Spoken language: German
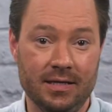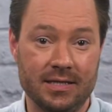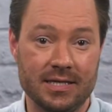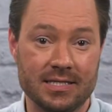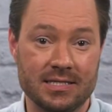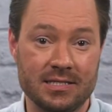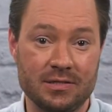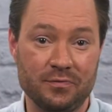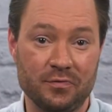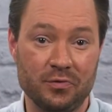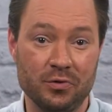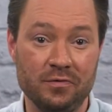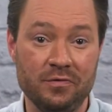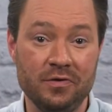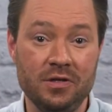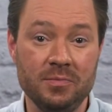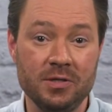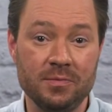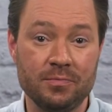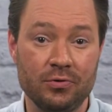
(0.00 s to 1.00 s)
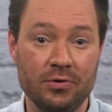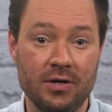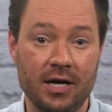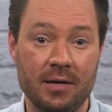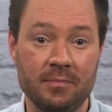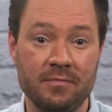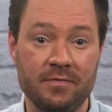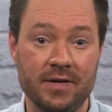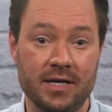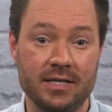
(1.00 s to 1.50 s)
Das
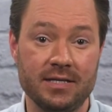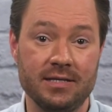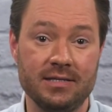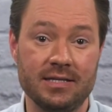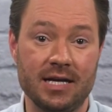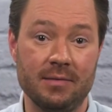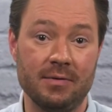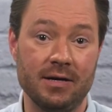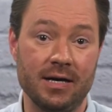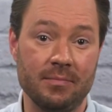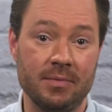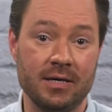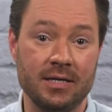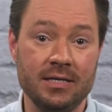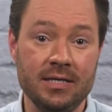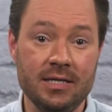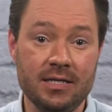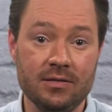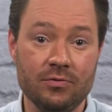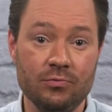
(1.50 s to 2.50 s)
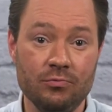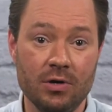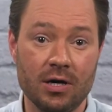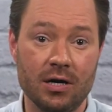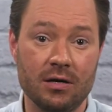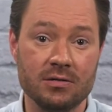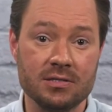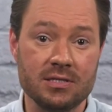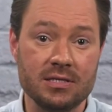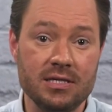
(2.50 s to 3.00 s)
Fulfillment-Programm fertigt dabei aber nicht
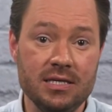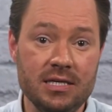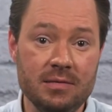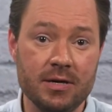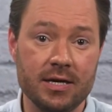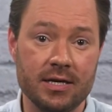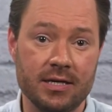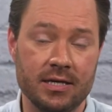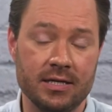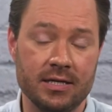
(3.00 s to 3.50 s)
nur aus eBay